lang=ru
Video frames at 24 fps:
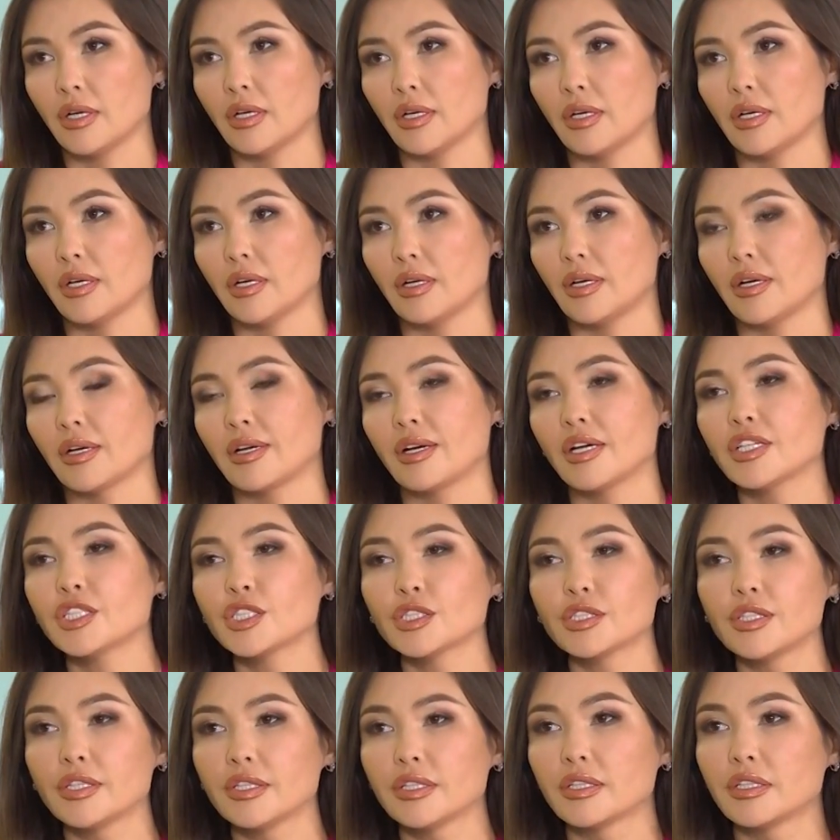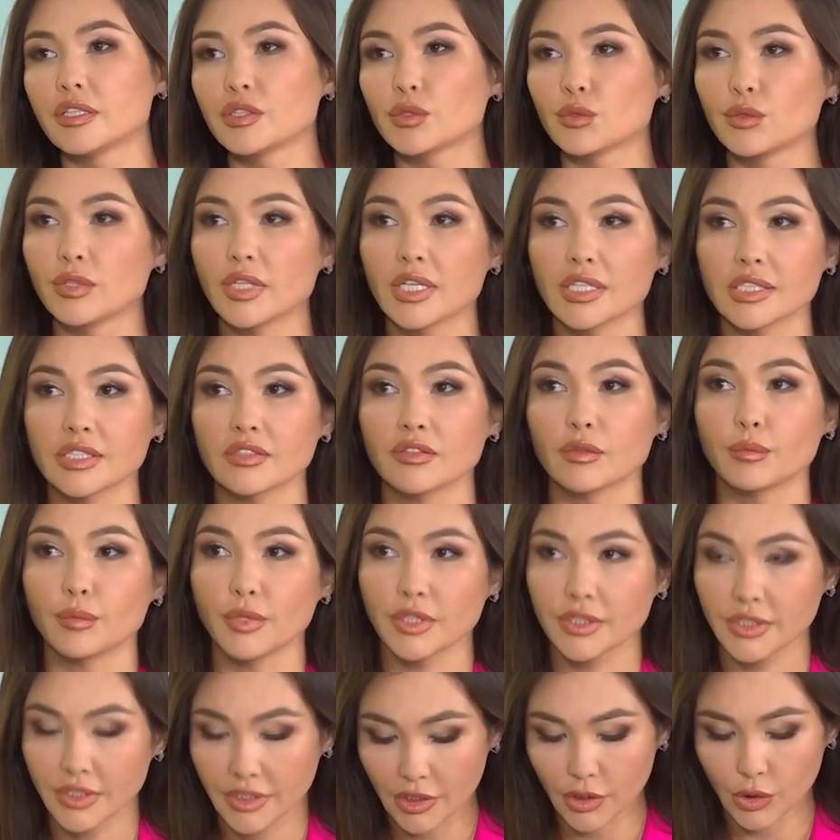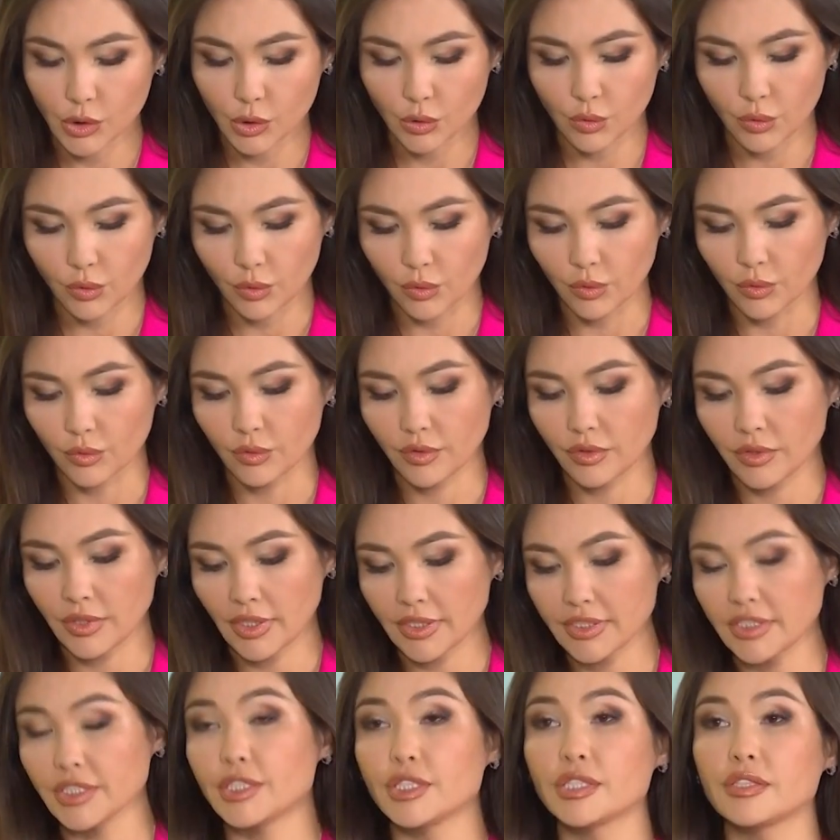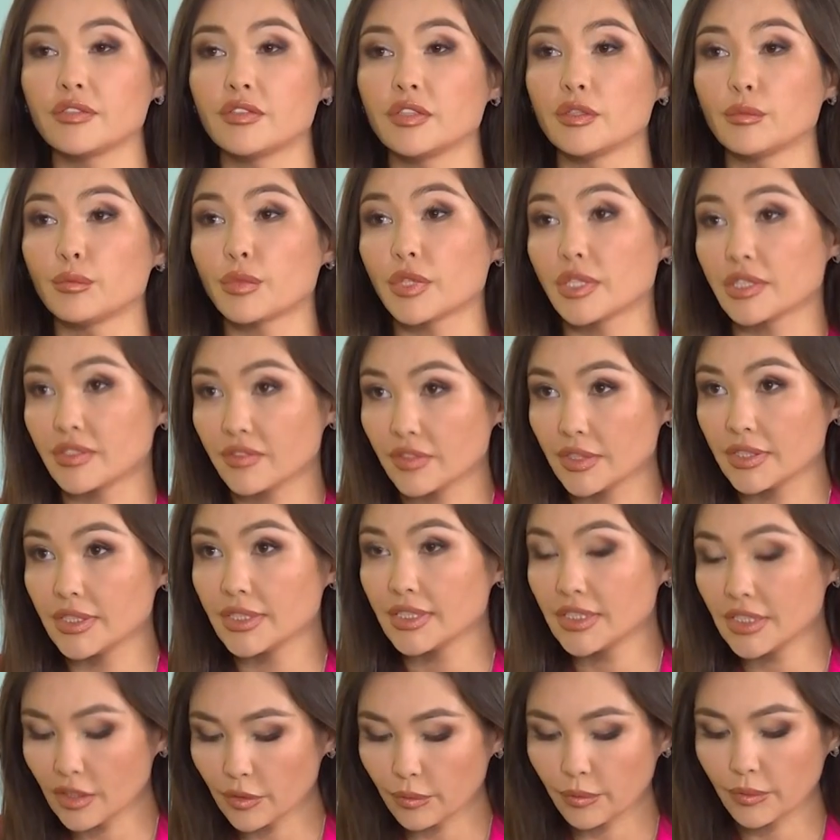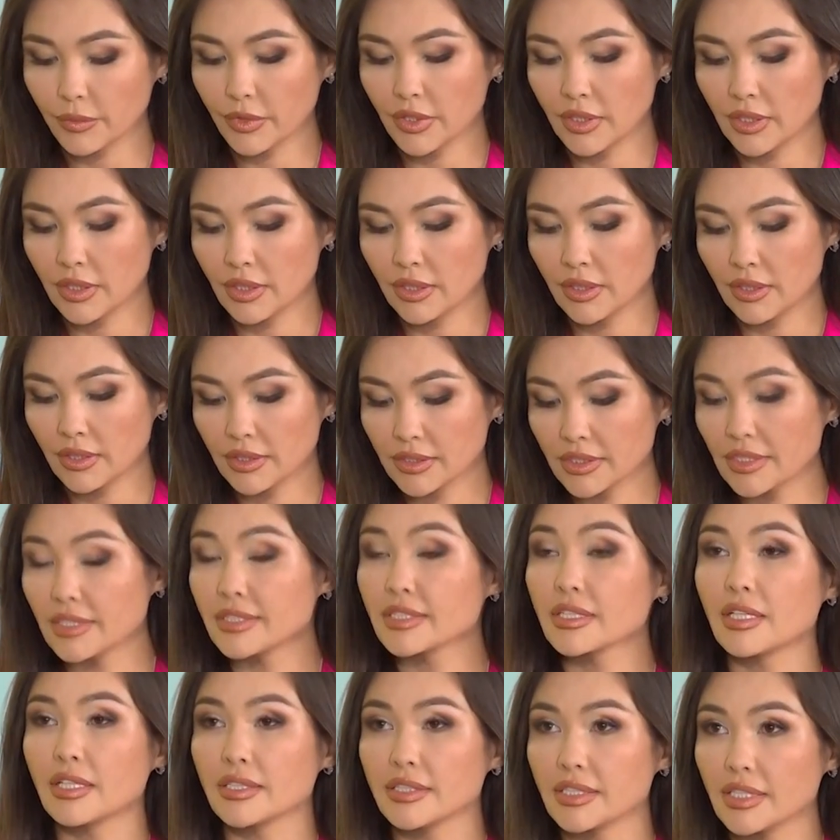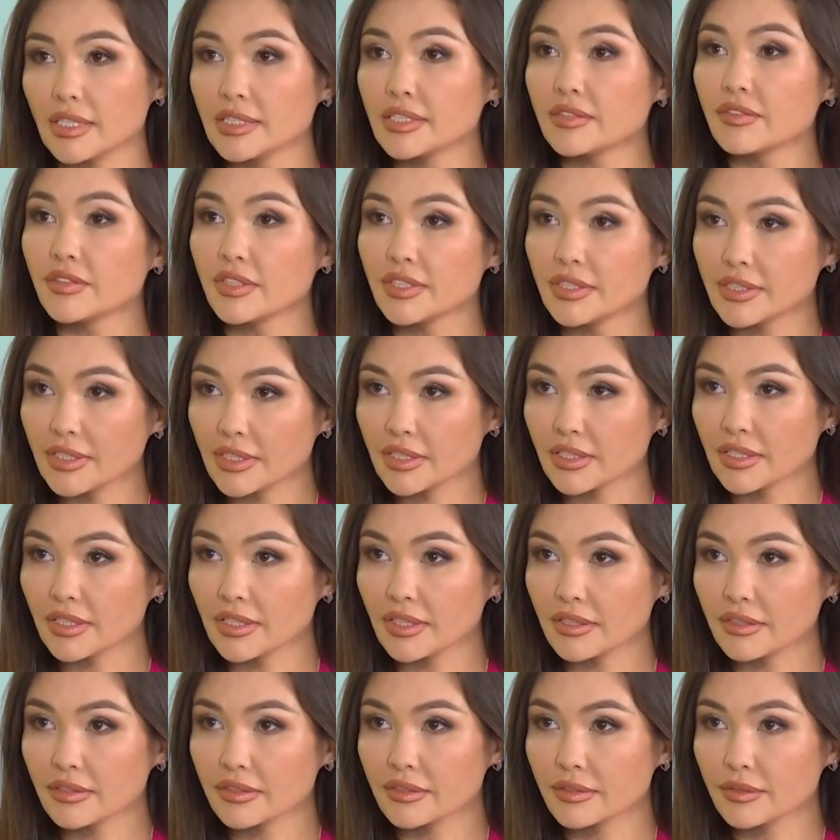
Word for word: А, окажет ли государство поддержку отечественным производителям сельскохозяйственной техники?